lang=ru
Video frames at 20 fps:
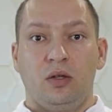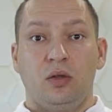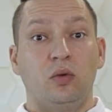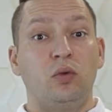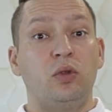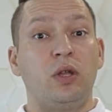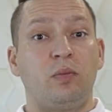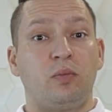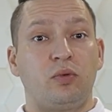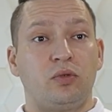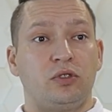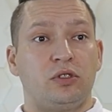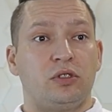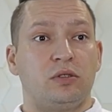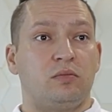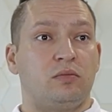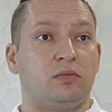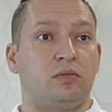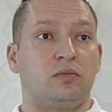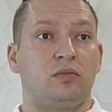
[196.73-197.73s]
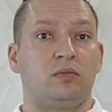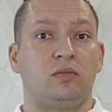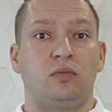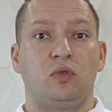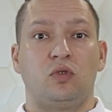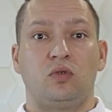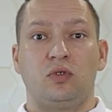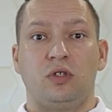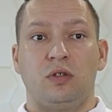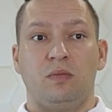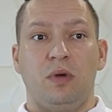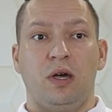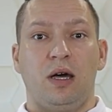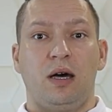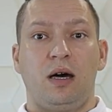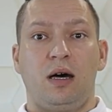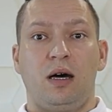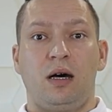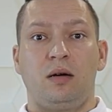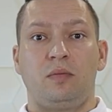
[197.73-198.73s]
Ну, допустим, у
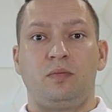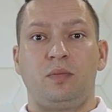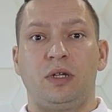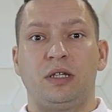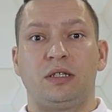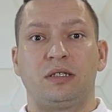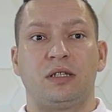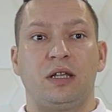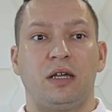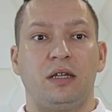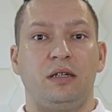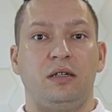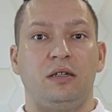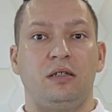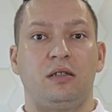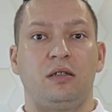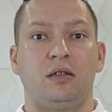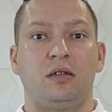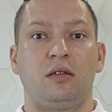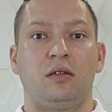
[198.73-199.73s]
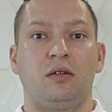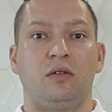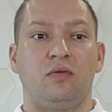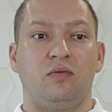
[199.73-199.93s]
тебя предстоит